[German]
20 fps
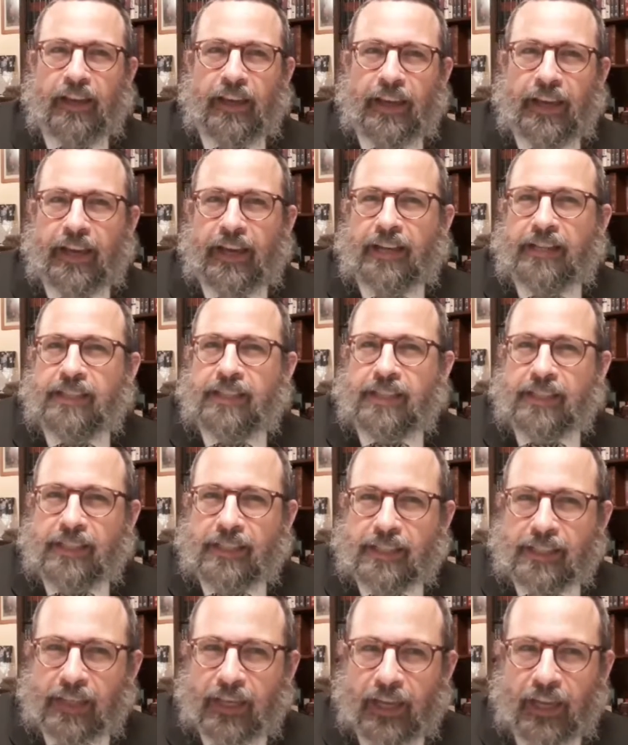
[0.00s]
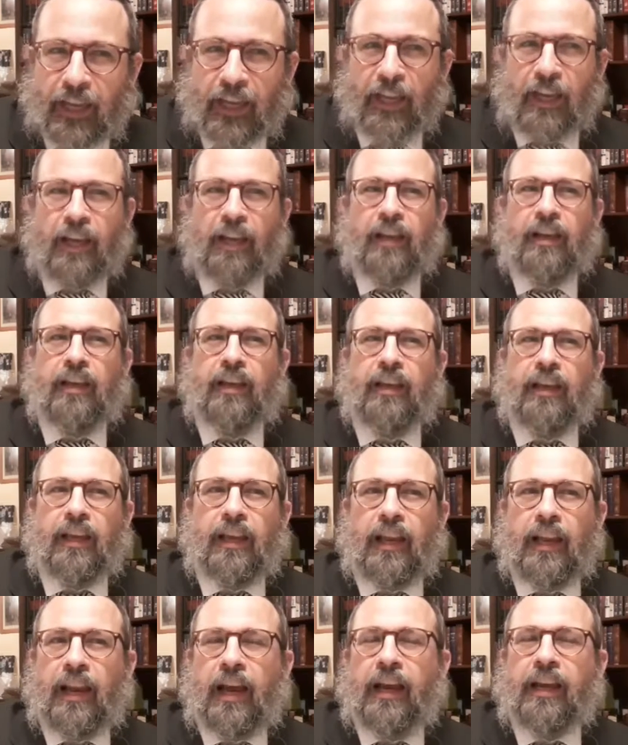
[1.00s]
Eretz Israel
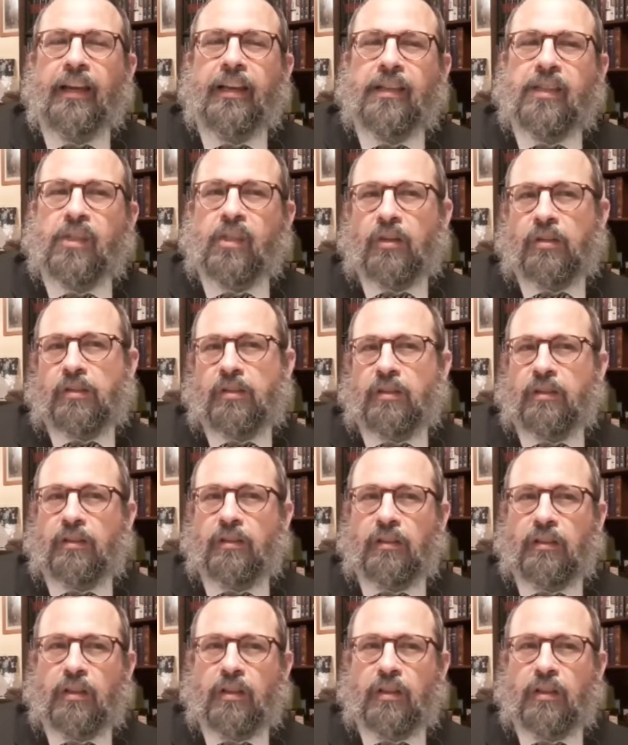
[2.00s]
gelangen sollte.